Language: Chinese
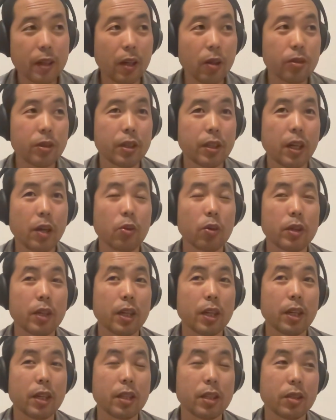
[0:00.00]
然后其他国
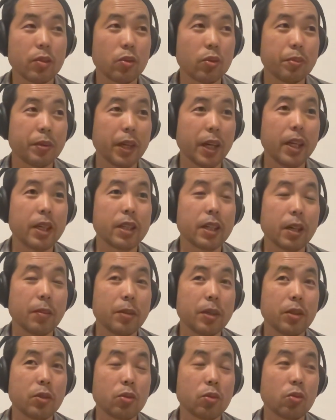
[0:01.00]
家的这种便宜
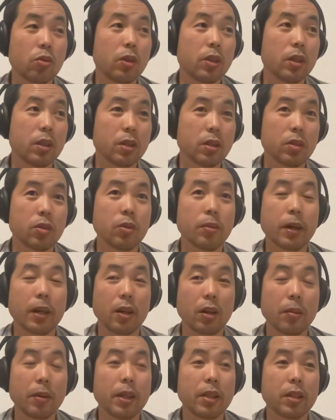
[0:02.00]
产品，中国对
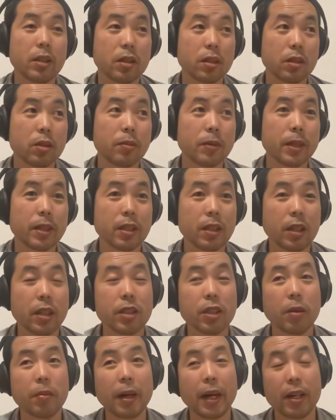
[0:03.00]
吧？老百姓对吧？
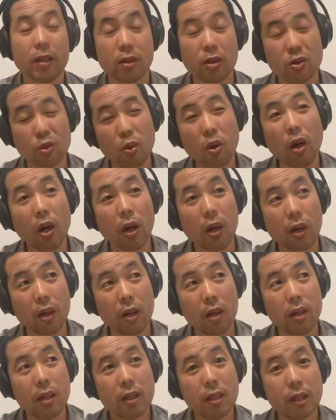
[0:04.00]
也想买，那多好。
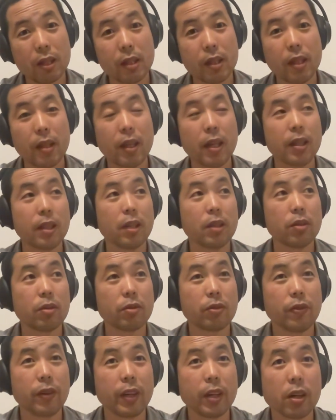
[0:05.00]
现在呢，
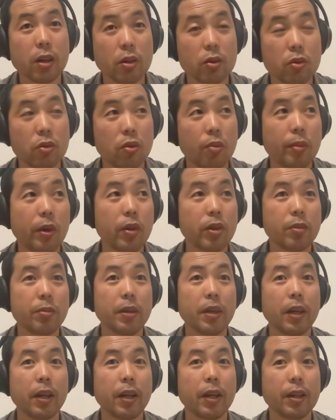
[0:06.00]
非搞这种贸易
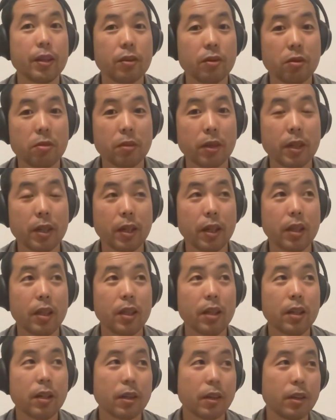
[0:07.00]
壁垒。对不对？
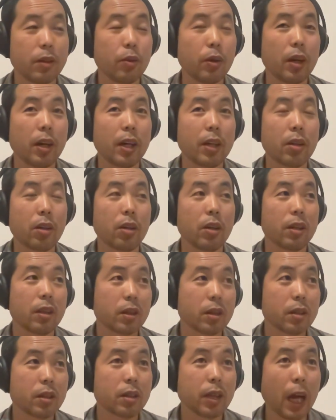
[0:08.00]
跟原来到了
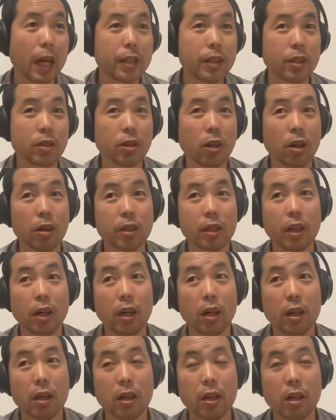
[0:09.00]
大清朝一
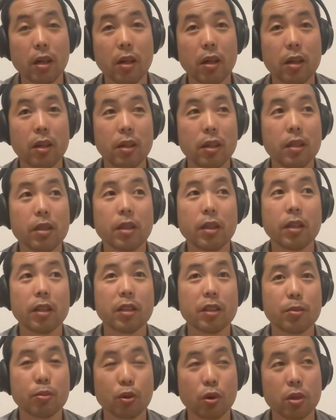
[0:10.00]
样啊，现
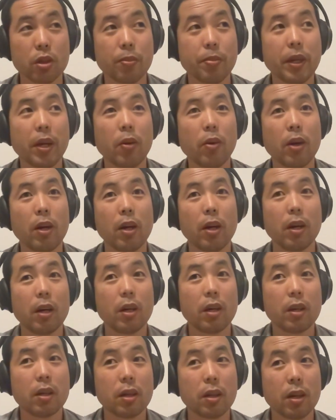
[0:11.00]
在只不过是变换
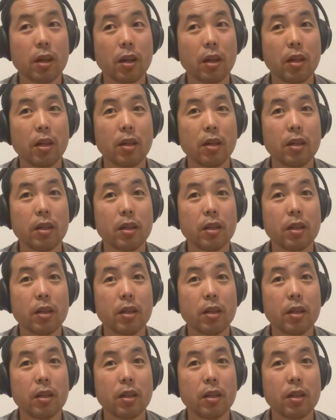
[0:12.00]
了啊。